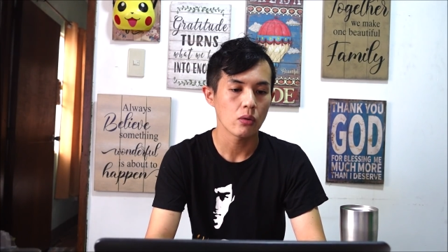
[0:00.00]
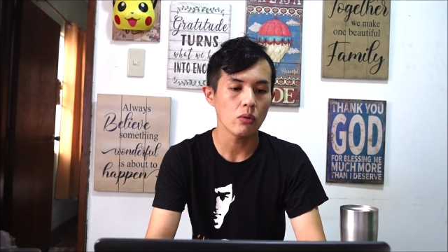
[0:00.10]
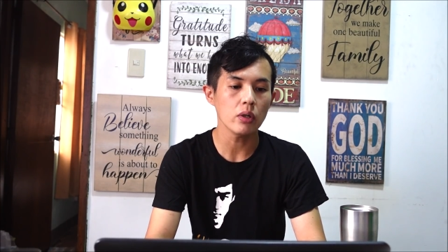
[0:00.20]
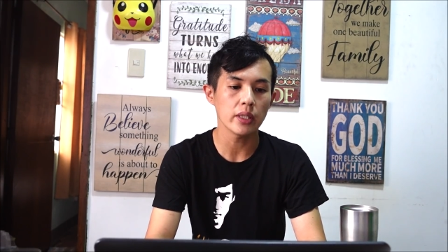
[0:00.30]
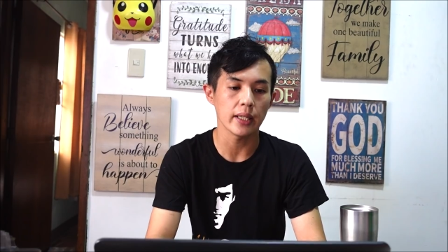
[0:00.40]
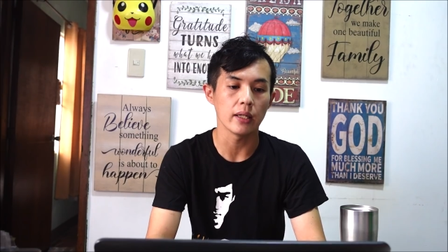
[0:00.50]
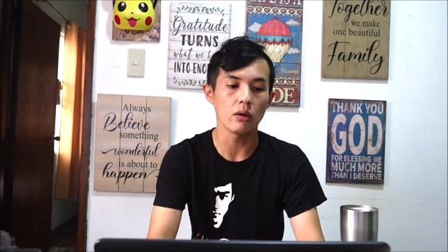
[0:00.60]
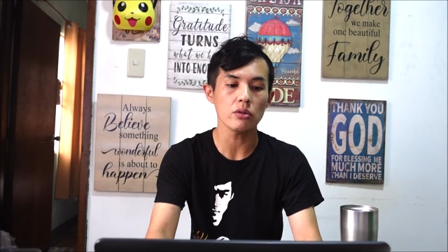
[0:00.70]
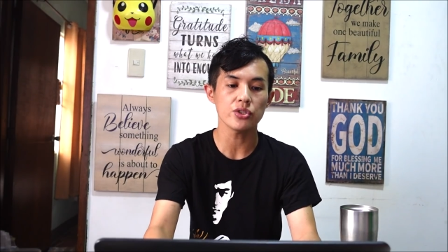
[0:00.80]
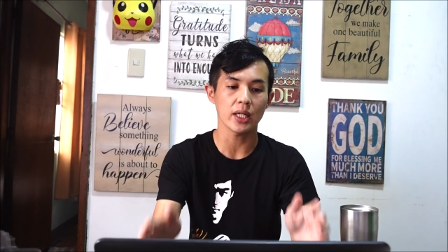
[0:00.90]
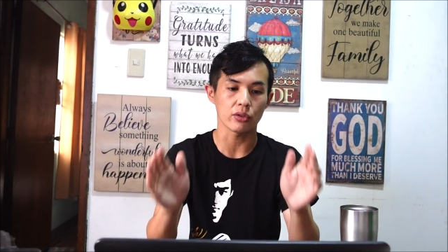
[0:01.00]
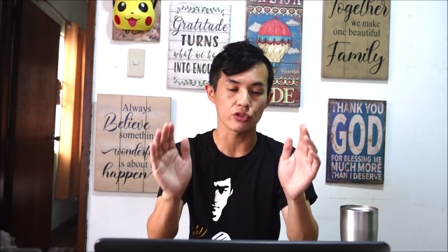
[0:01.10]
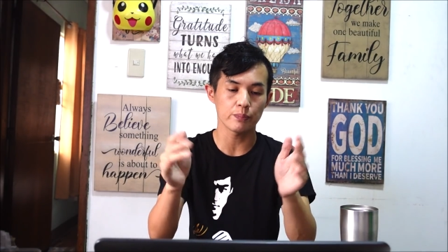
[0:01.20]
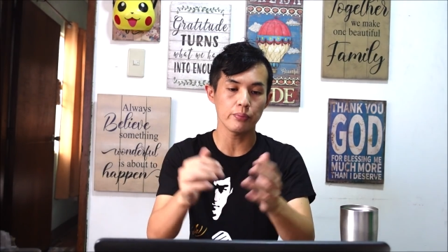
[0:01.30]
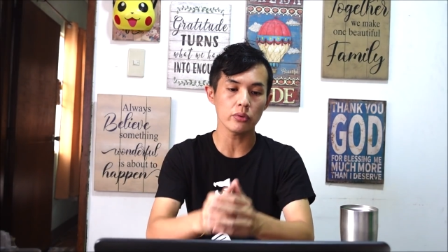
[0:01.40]
ほいでね、ロシアの
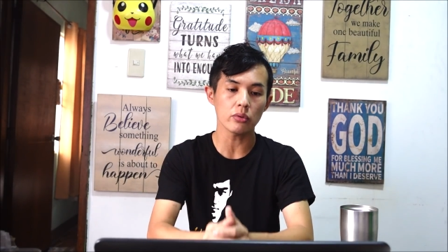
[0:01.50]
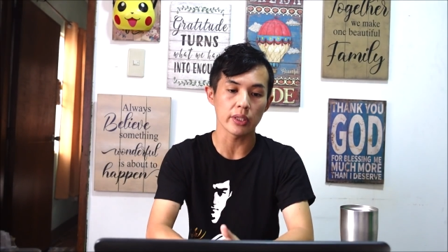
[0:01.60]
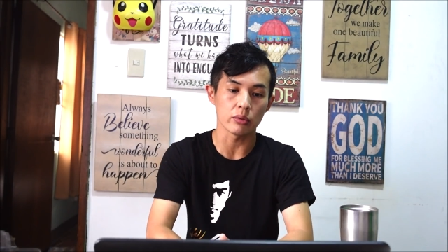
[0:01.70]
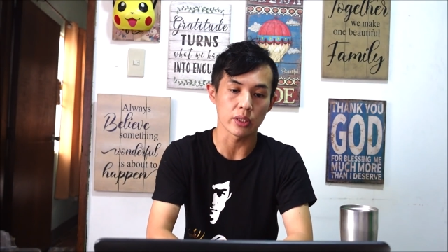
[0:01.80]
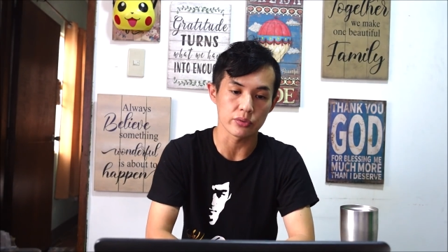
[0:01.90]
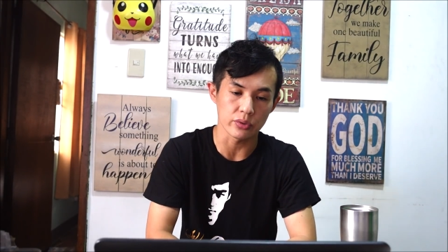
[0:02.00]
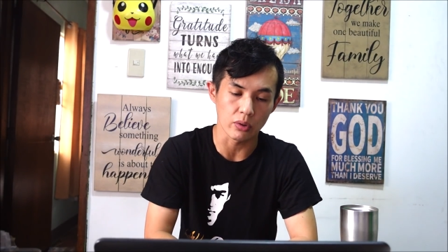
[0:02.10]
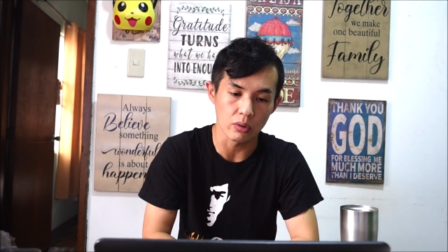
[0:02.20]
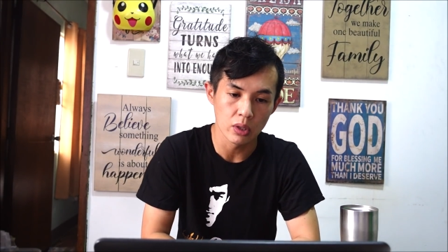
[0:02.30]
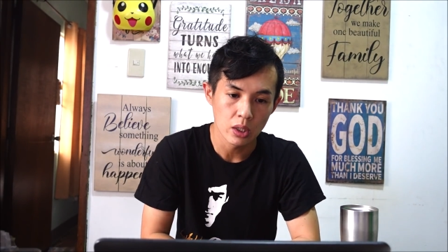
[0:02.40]
スプートニクですよ。